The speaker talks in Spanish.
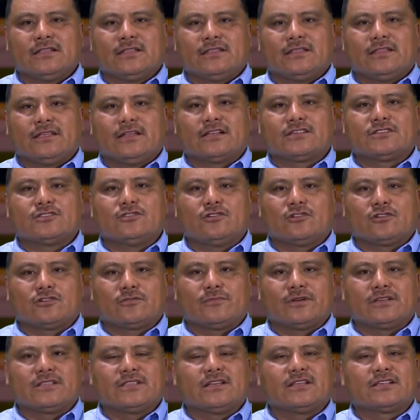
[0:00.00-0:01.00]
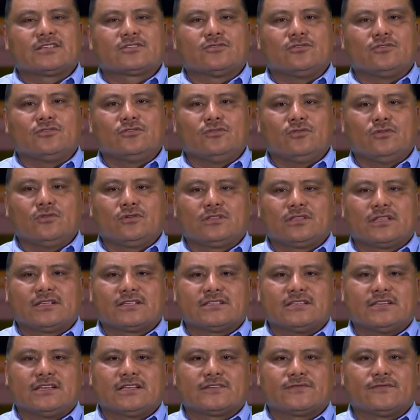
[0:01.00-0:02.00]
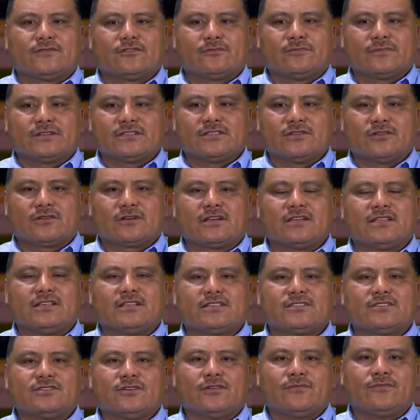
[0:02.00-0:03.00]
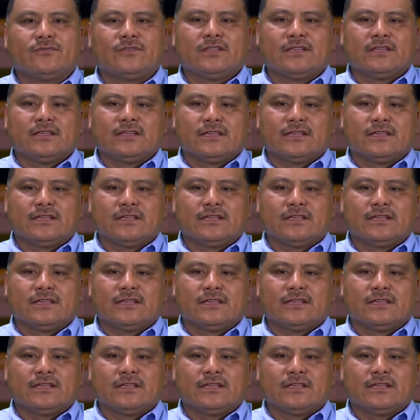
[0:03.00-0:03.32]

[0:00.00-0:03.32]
de las normas, de las conductas y las formas de organización